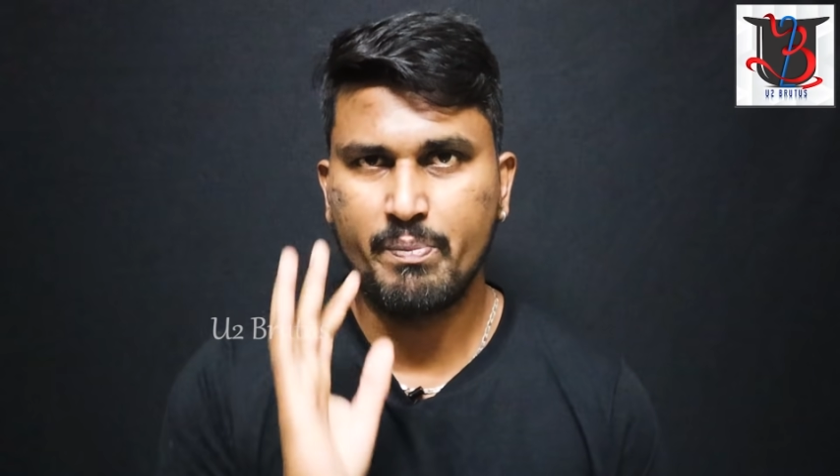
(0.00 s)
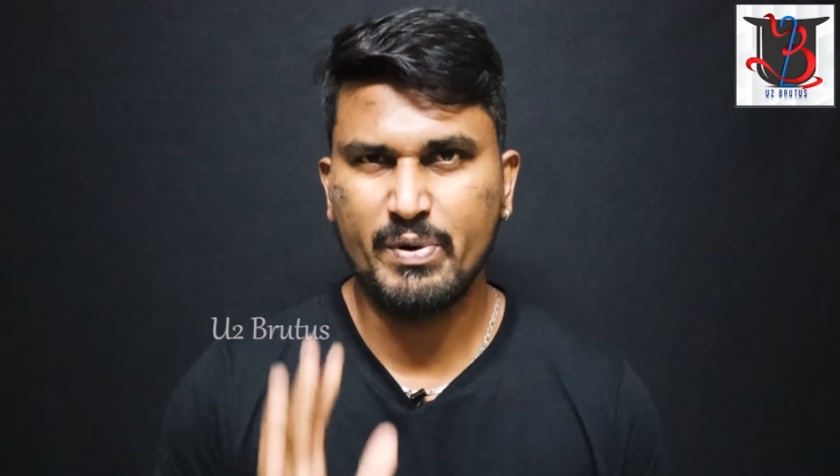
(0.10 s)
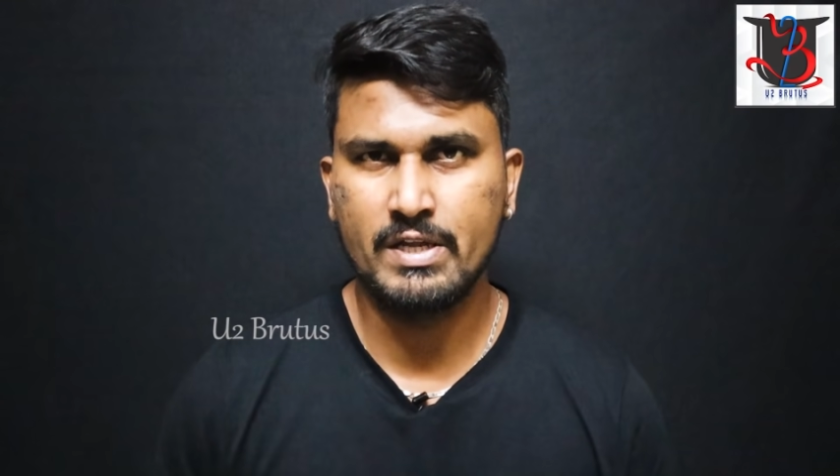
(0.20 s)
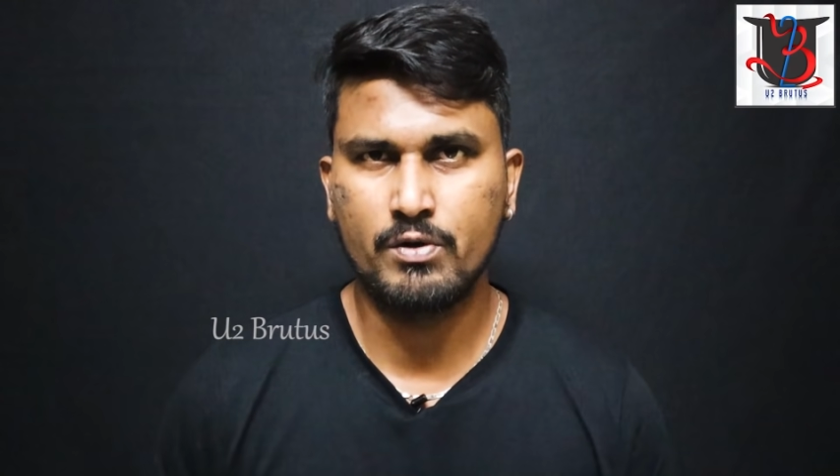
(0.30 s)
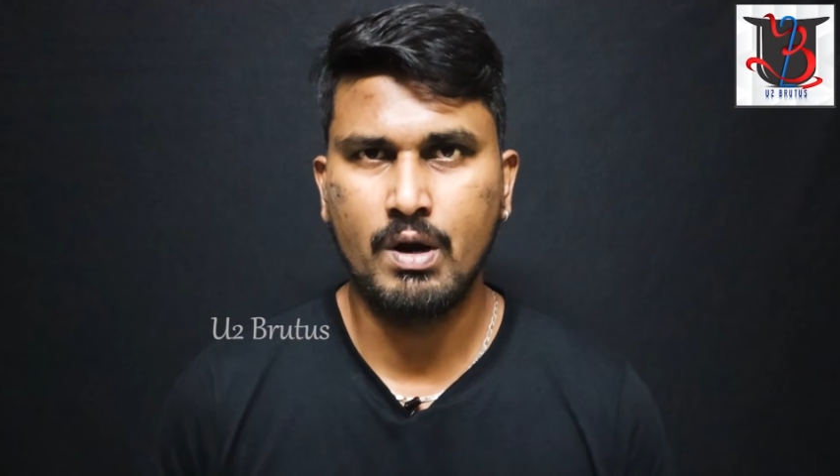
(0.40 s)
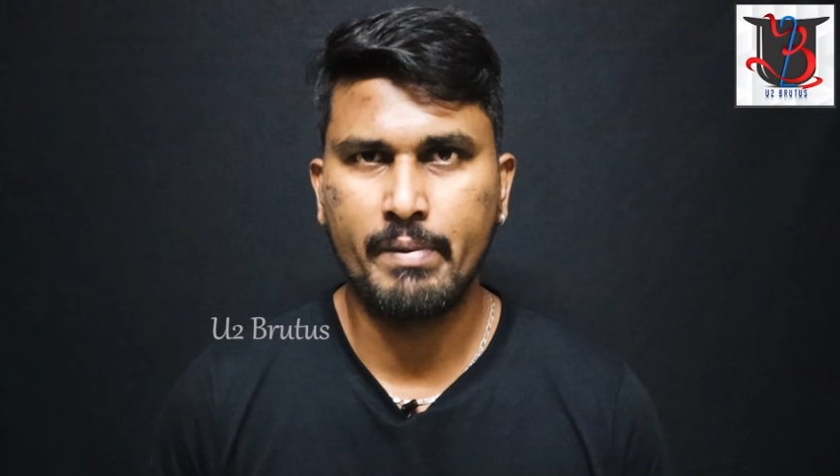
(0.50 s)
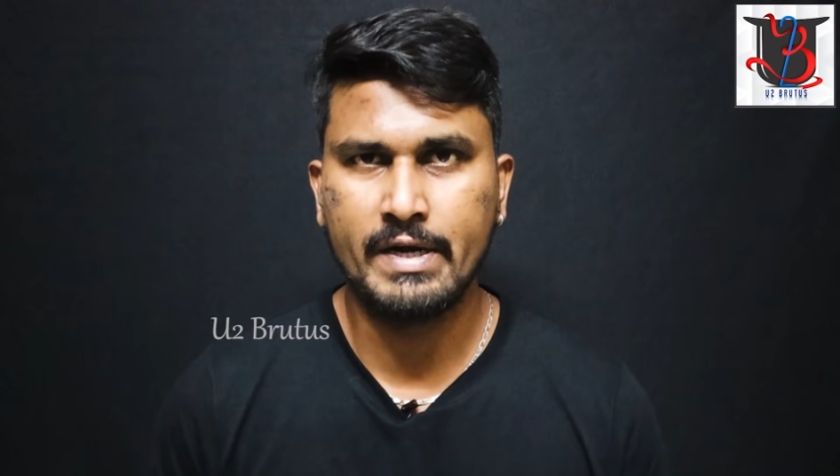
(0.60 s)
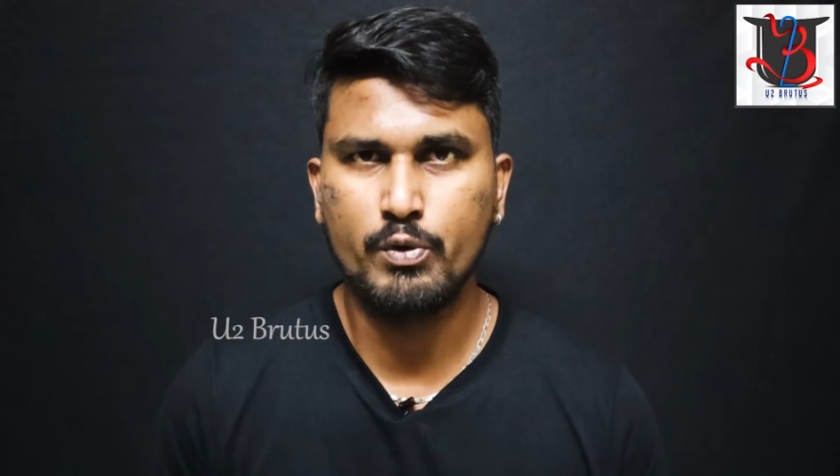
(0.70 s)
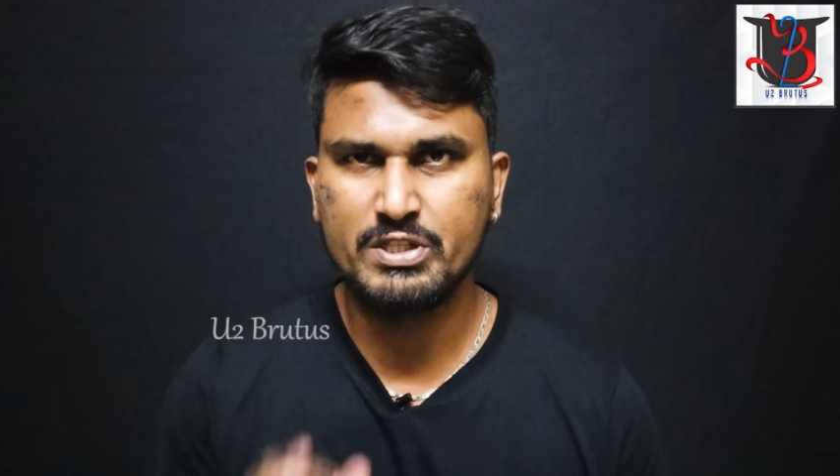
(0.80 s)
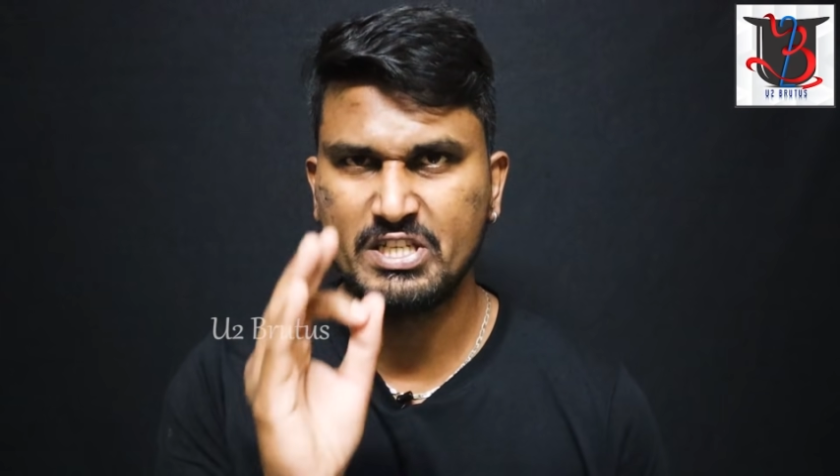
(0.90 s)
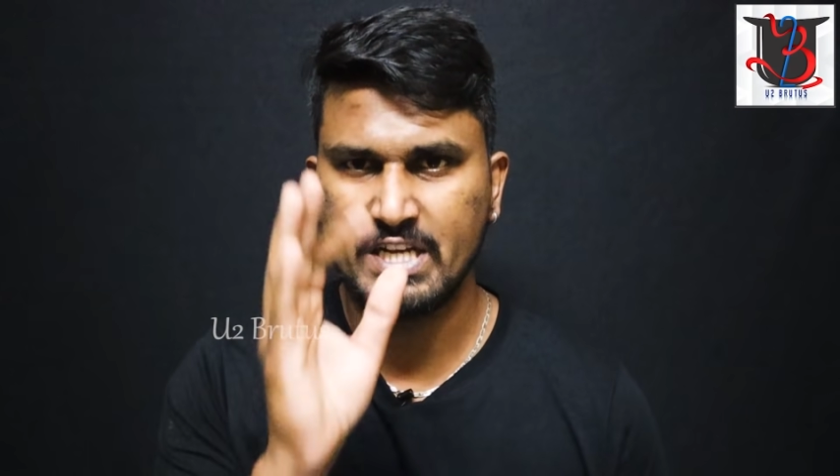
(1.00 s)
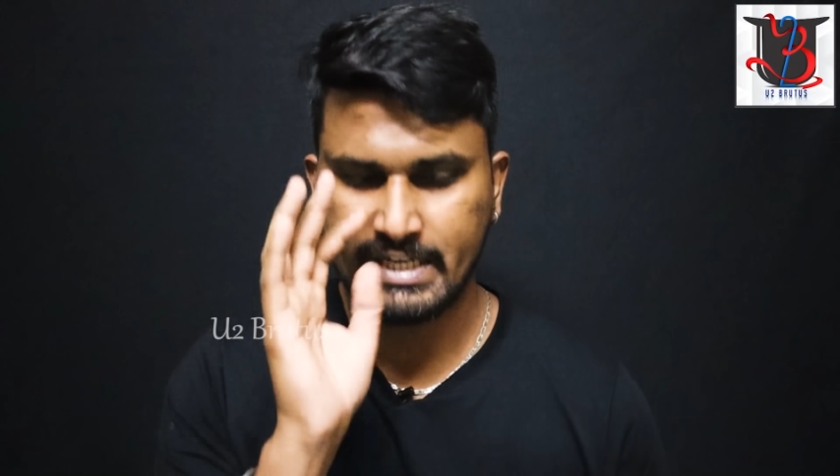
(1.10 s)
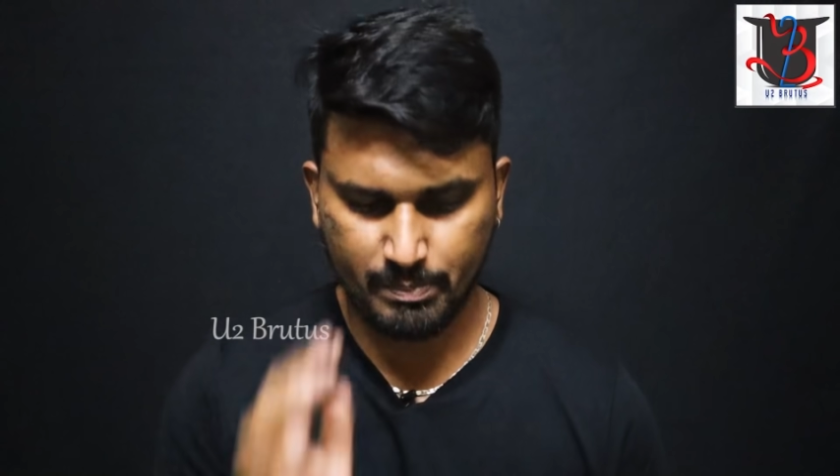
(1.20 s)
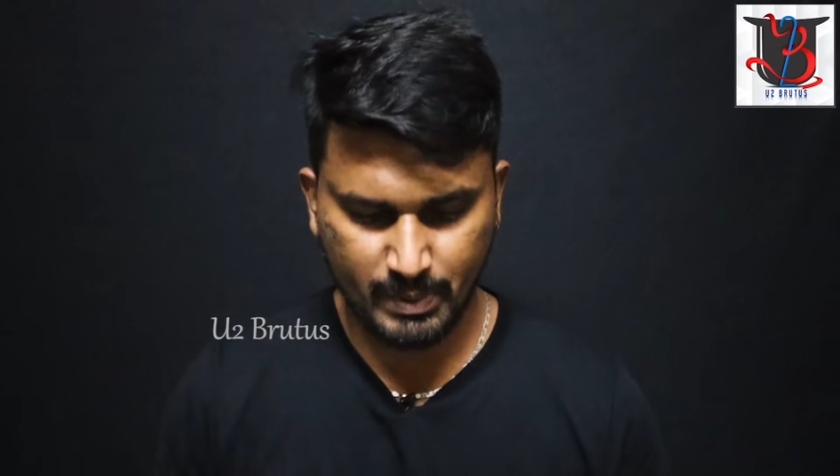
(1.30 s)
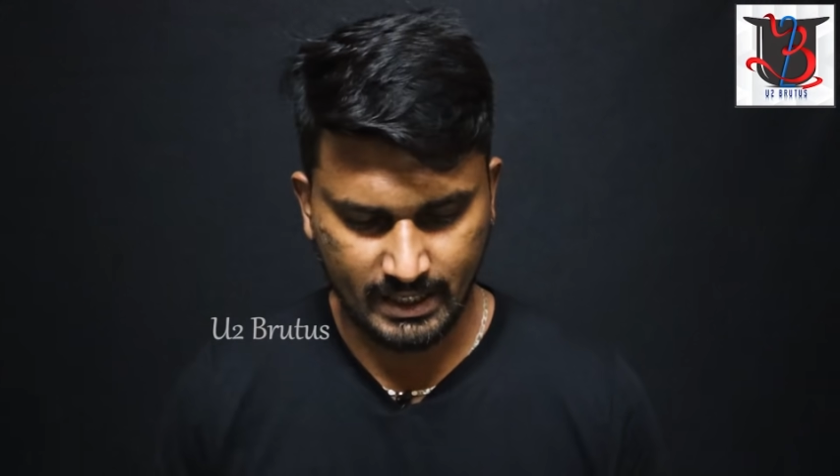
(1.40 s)
எப்படி இருக்கும் அப்படின்னு ஒரு சின்ன
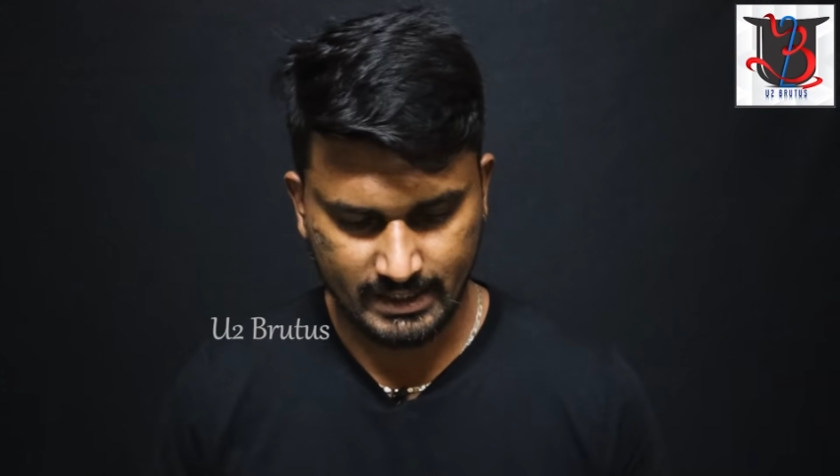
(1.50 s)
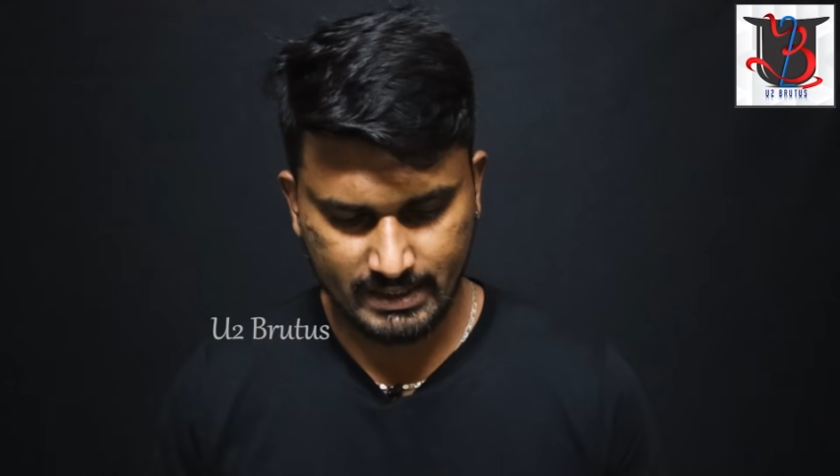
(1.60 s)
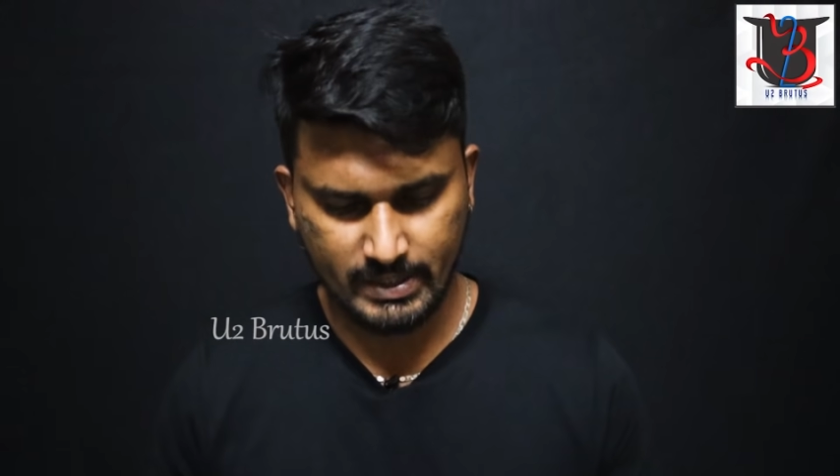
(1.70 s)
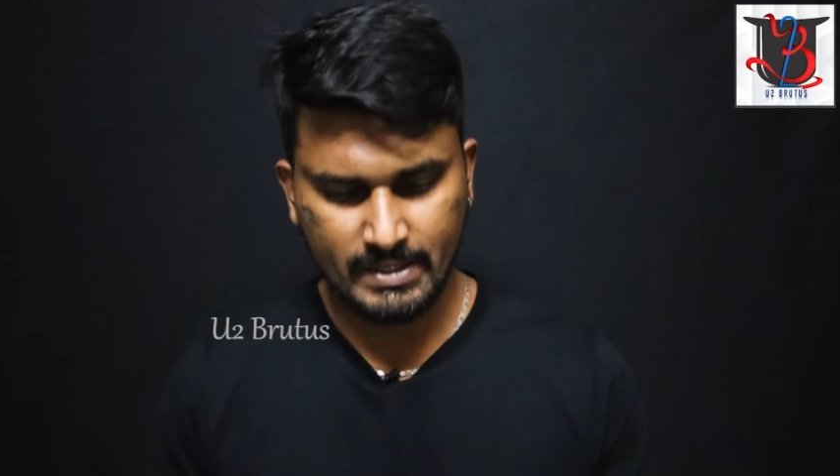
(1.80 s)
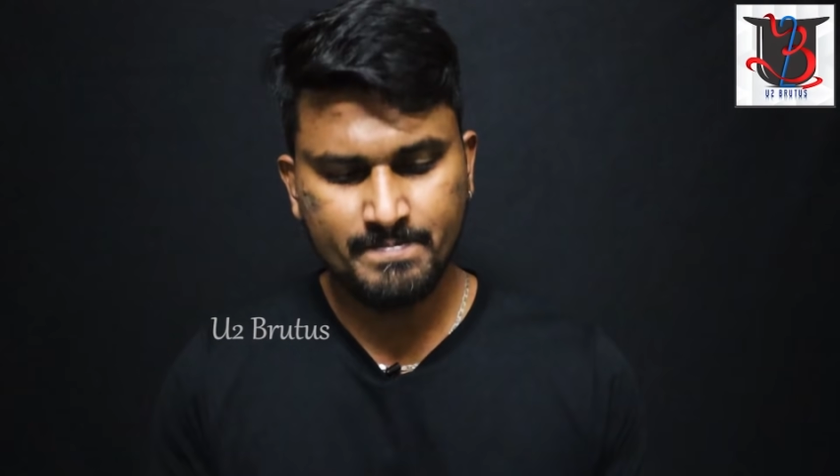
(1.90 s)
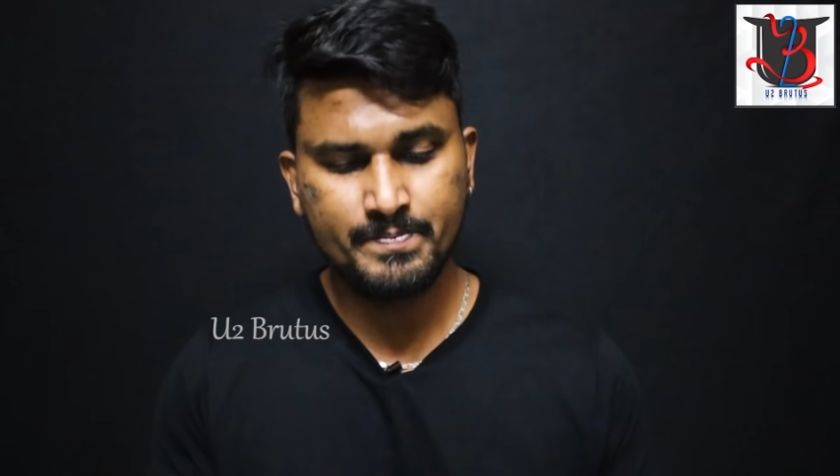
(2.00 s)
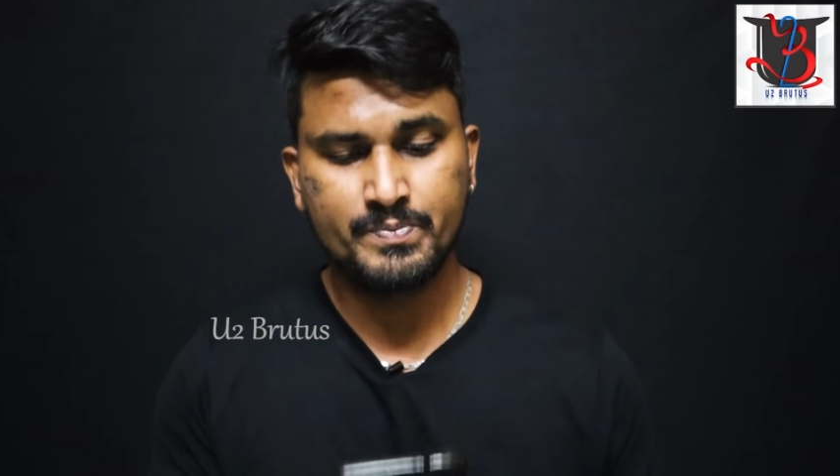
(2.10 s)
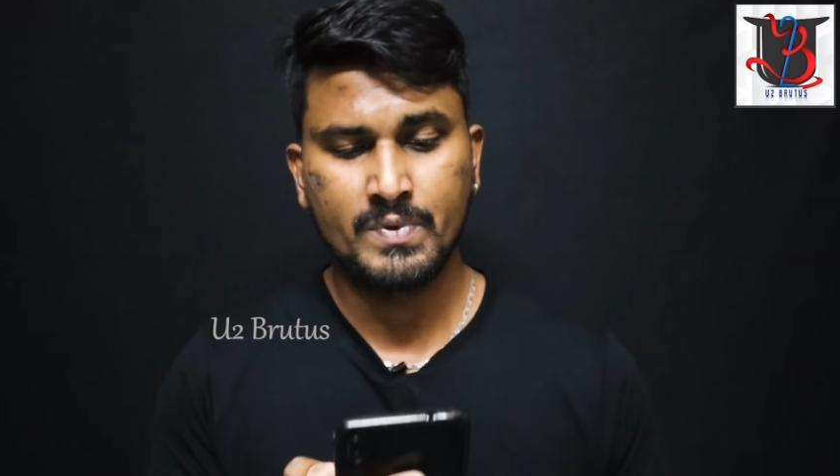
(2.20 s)
கற்பனை இங்கே பாருங்கள்